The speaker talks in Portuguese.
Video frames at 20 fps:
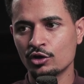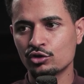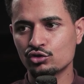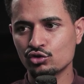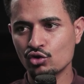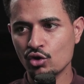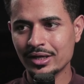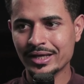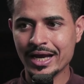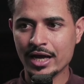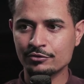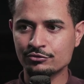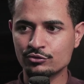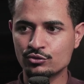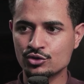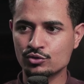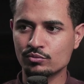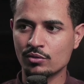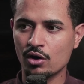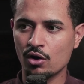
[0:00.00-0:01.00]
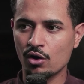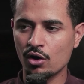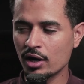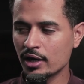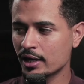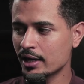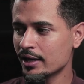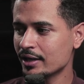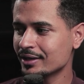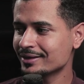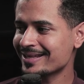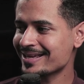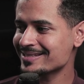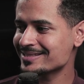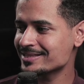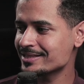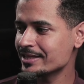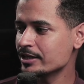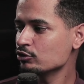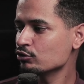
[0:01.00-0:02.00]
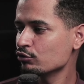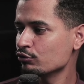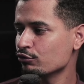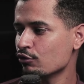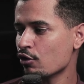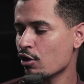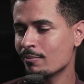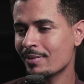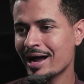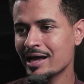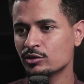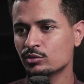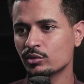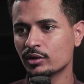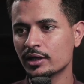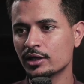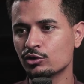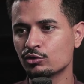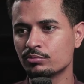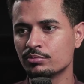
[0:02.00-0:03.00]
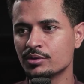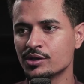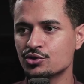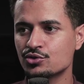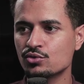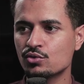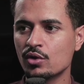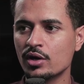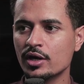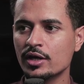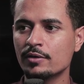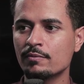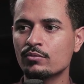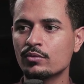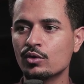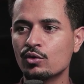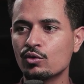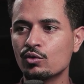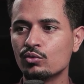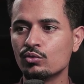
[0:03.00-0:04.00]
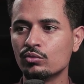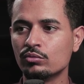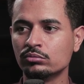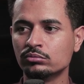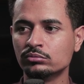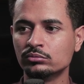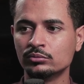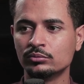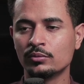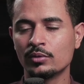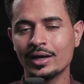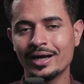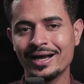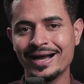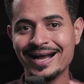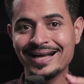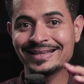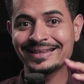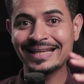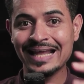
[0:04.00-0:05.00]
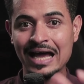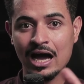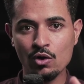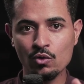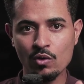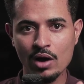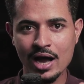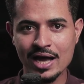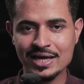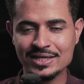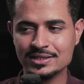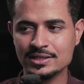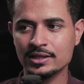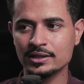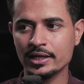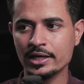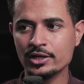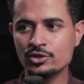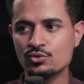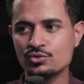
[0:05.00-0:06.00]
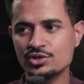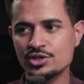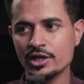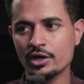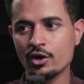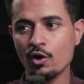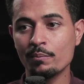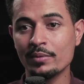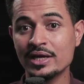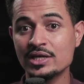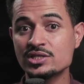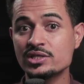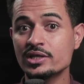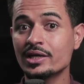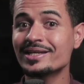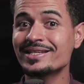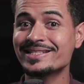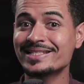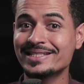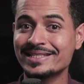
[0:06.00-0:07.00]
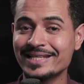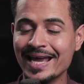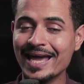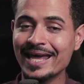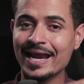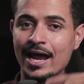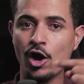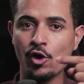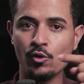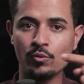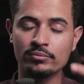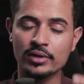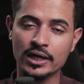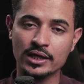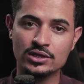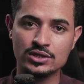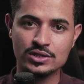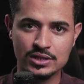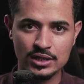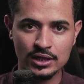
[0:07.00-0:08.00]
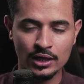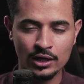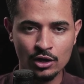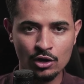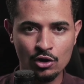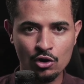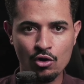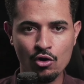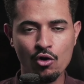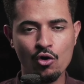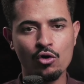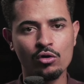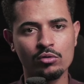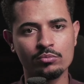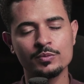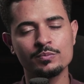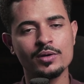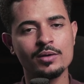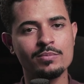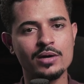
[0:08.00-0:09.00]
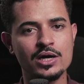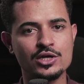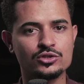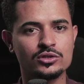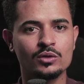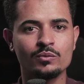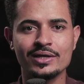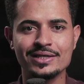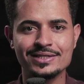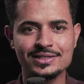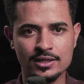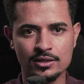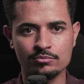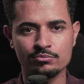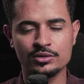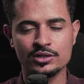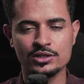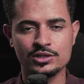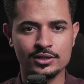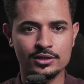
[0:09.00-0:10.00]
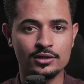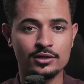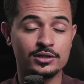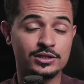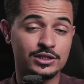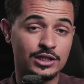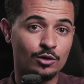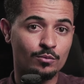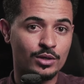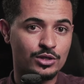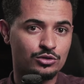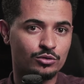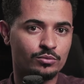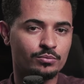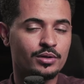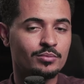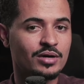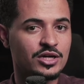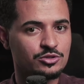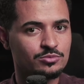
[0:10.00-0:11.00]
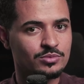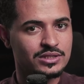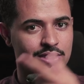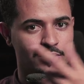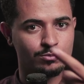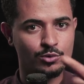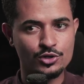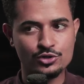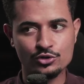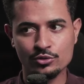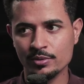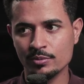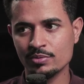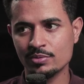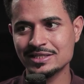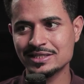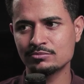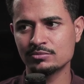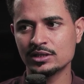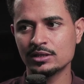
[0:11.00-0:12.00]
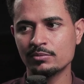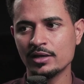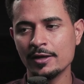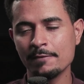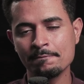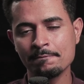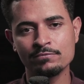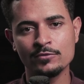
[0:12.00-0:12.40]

No gráfico de uma hora, está sendo formado aqui no Bitcoin um canal ascendente, onde geralmente, geralmente rompe para baixo. Não é sempre. Geralmente rompe para baixo, mas ele pode romper para cima também,